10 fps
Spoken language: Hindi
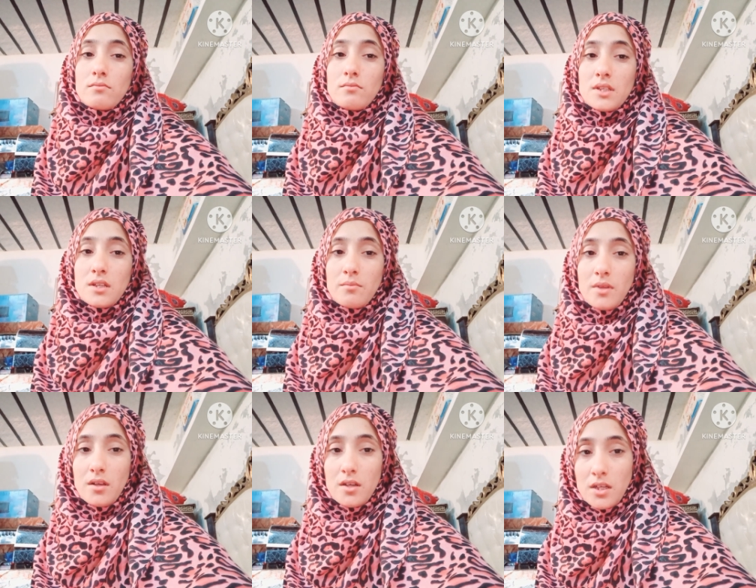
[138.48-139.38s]
मतलब
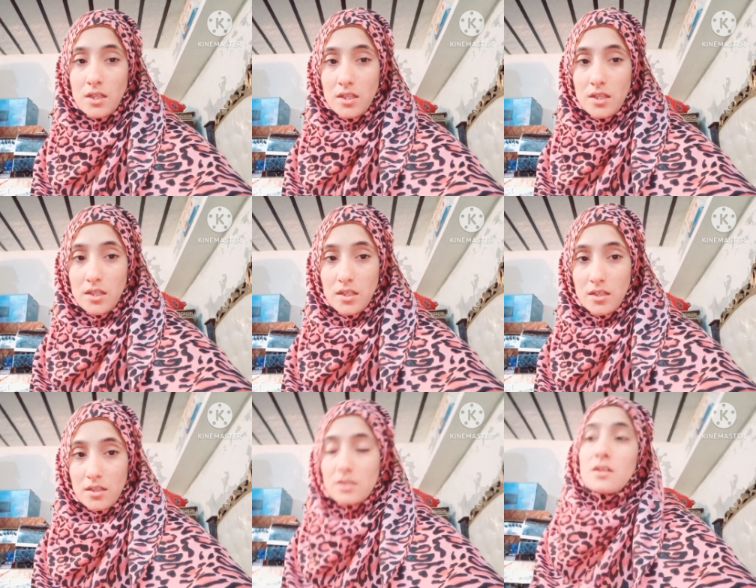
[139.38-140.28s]
ना हल्की हल्की
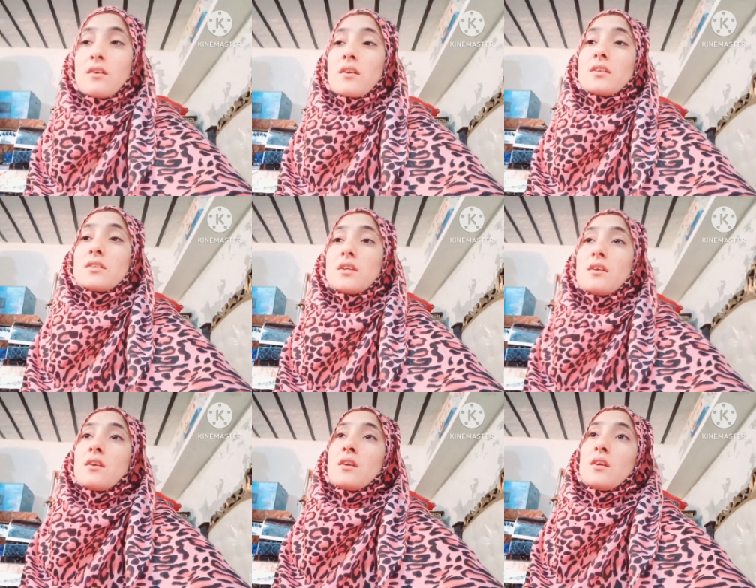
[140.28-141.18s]
कनिया आ रही थी
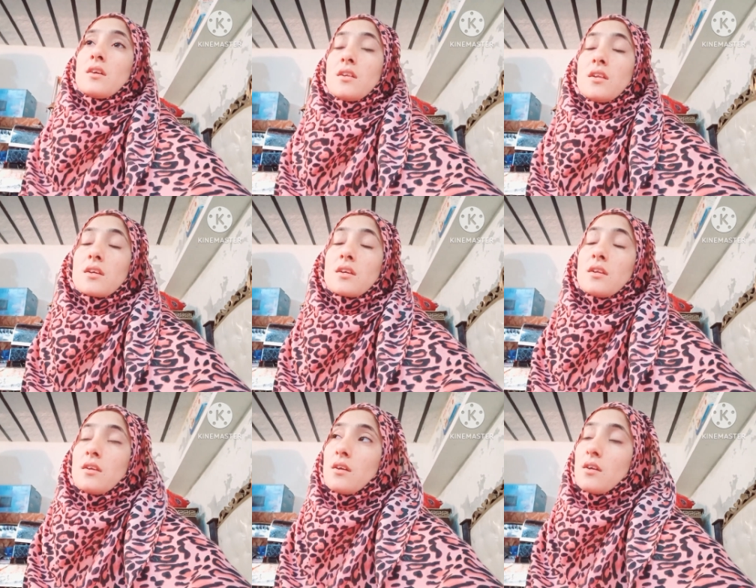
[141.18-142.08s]

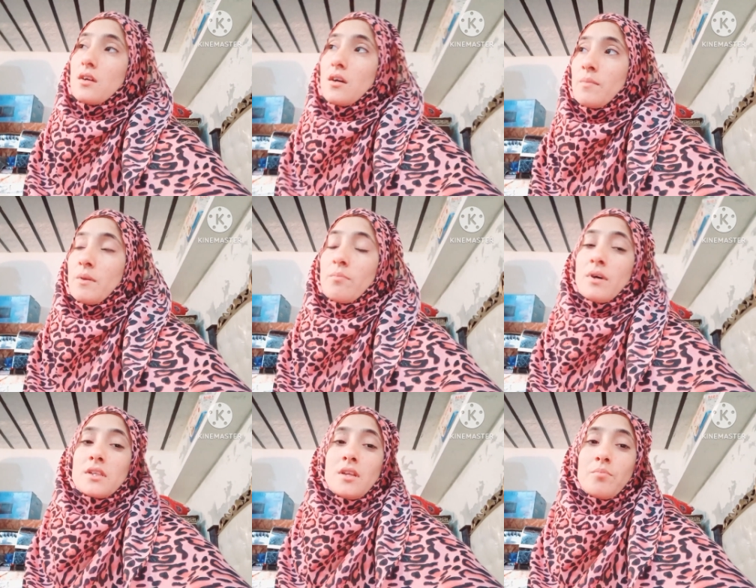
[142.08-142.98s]
लेकिन अभी
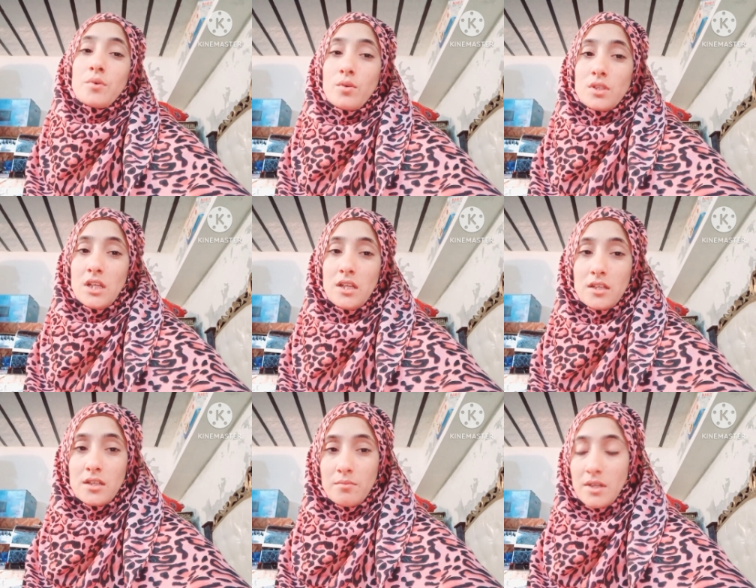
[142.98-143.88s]
बादल बहुत है
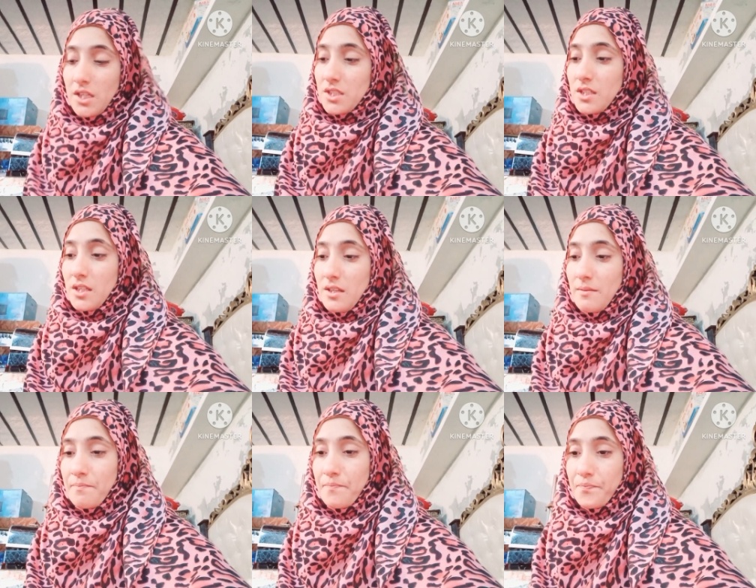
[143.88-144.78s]
लेकिन बारिश नहीं
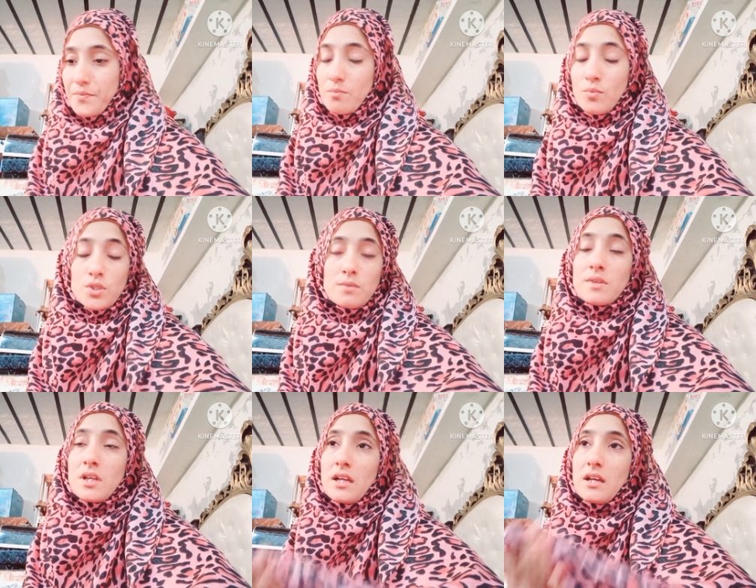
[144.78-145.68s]
है मौसम
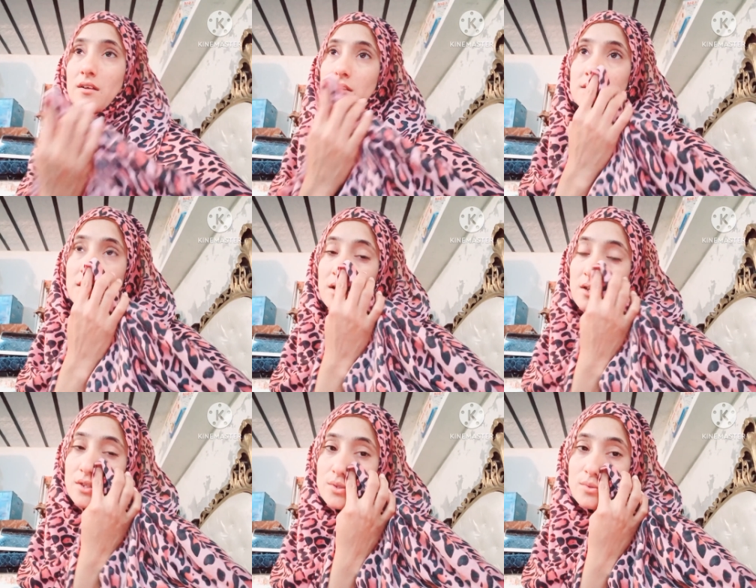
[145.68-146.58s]
ठंडा है आज अल्लाह
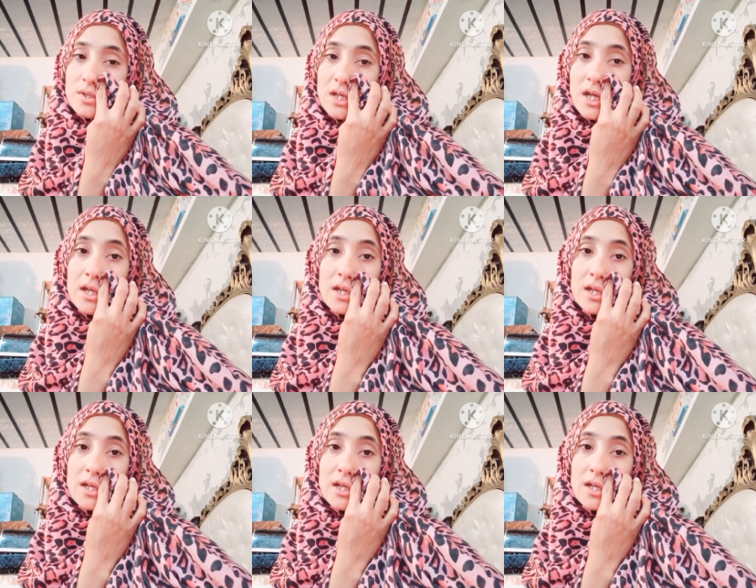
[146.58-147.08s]
का शुक्र है